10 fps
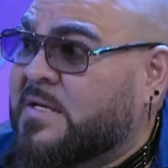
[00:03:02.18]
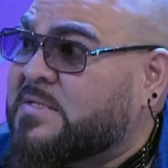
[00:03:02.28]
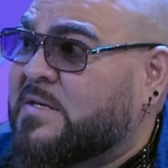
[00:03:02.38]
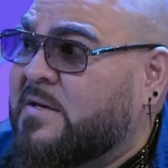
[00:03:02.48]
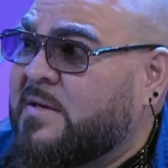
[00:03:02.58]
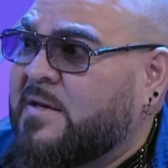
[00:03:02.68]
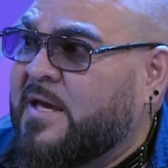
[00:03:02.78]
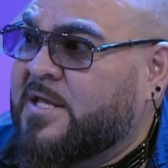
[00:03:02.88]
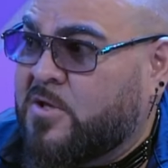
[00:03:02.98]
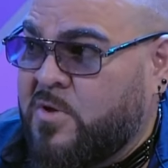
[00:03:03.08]
casi.
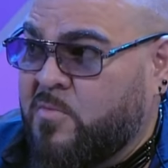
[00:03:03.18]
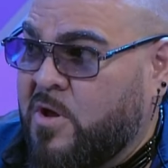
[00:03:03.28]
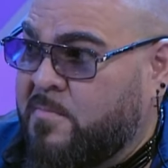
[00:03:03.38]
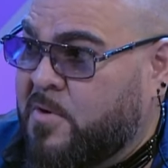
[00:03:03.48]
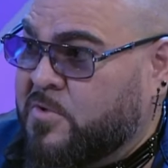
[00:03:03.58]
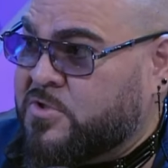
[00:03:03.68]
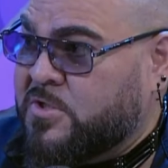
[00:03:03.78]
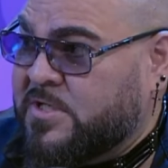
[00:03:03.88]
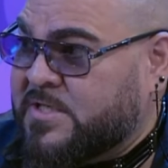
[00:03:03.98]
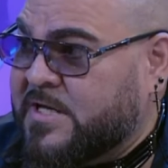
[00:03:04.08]
Estuvimos trabajando
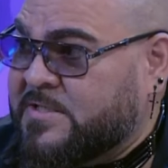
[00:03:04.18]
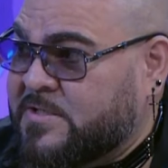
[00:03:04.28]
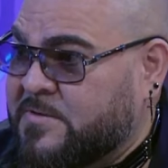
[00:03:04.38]
eh,